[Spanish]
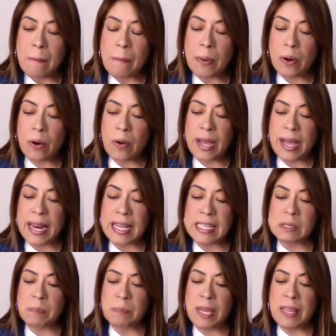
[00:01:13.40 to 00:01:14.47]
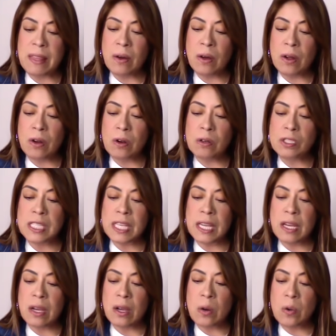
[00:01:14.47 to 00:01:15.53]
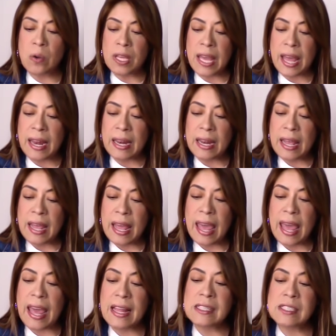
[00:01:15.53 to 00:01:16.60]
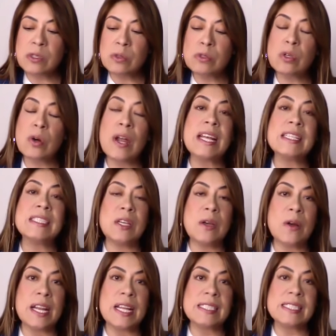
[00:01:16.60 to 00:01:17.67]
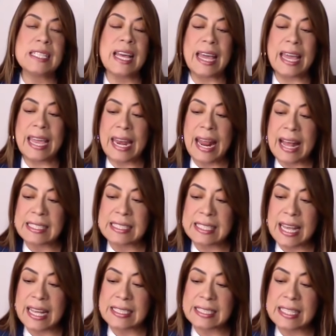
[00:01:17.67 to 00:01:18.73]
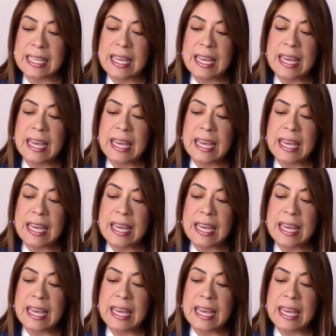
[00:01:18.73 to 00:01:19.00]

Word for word: por lo que les pido nos incluyan en sus oraciones. Gracias.